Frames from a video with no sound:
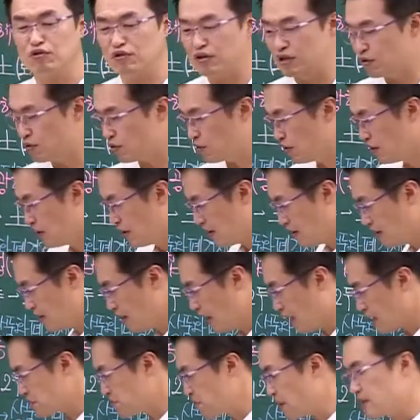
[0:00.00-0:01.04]
그리고 이
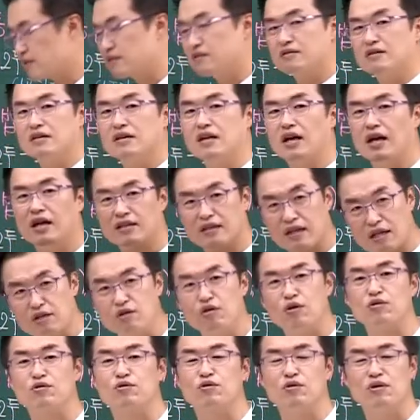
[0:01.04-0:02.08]
아스팔트 길 하나 내는
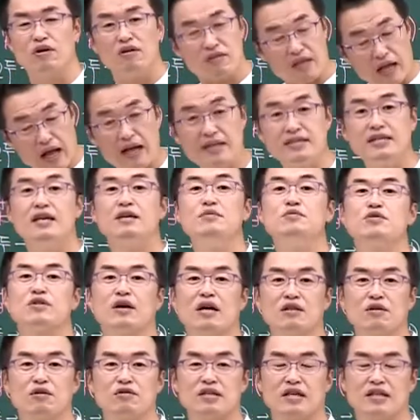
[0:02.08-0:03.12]
것도, 이거 다 세금
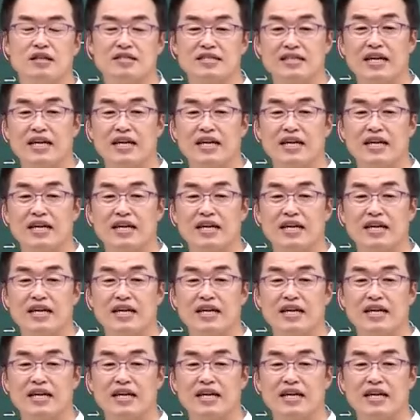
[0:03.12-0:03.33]
들어가는 거잖아요.